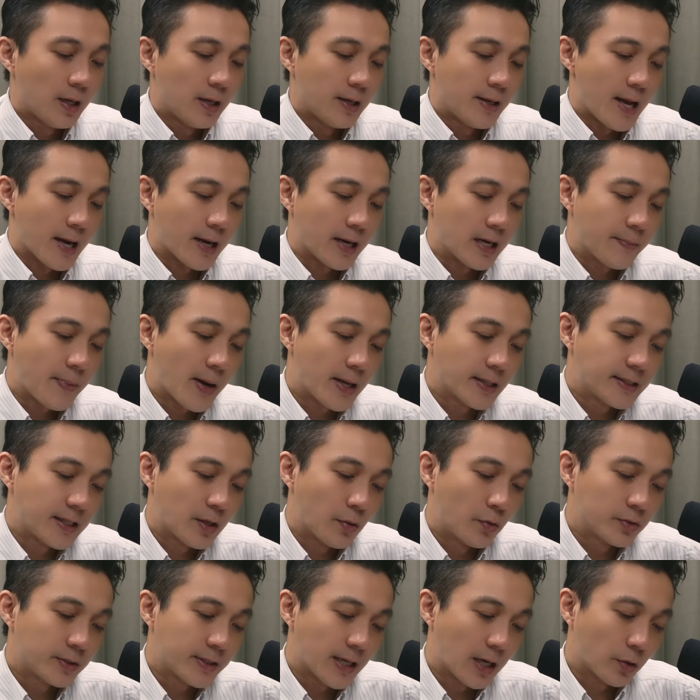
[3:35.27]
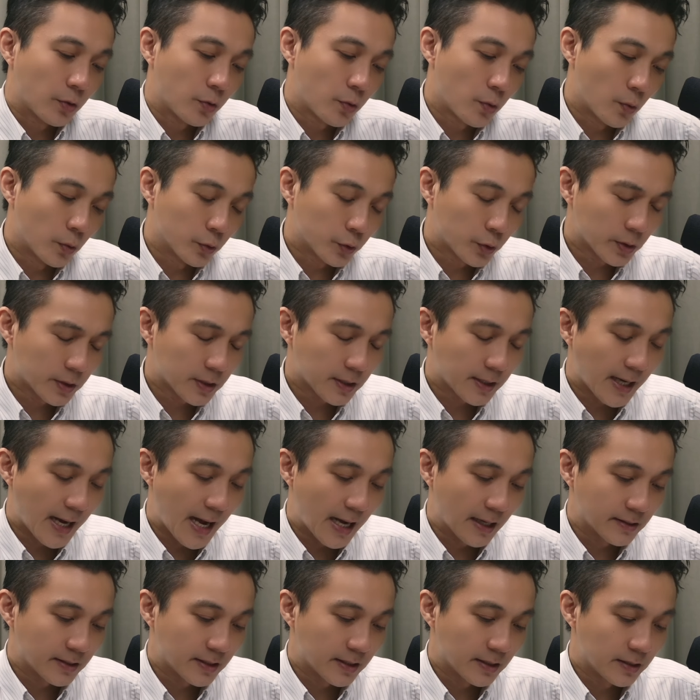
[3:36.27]
两个礼拜前我讲过，我说这个
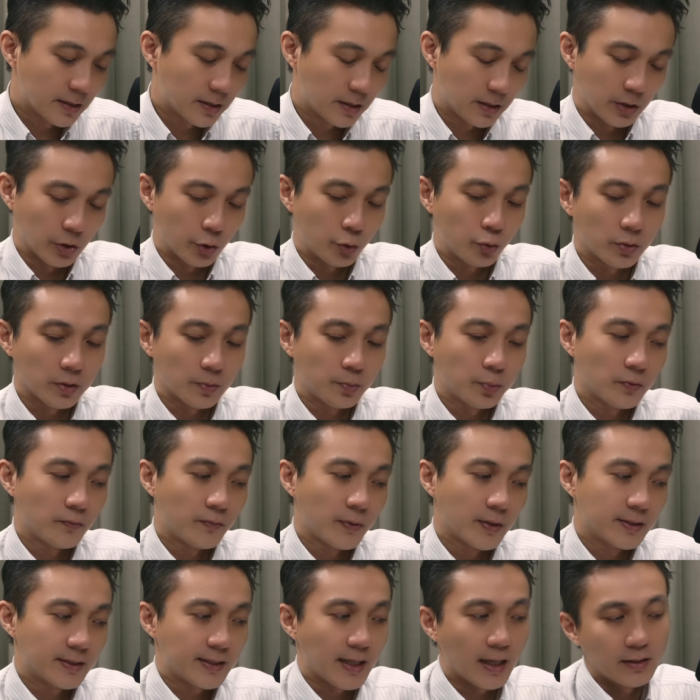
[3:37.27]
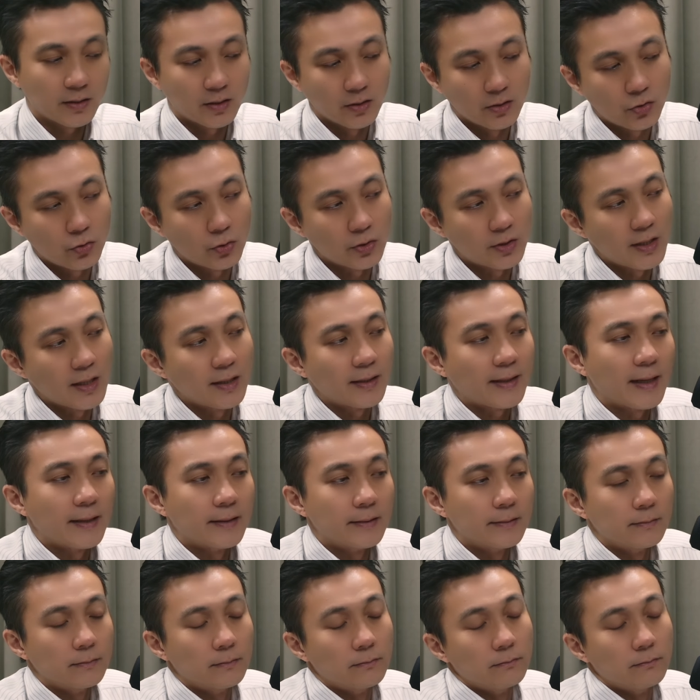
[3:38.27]
行情指数的部分暂时就先看，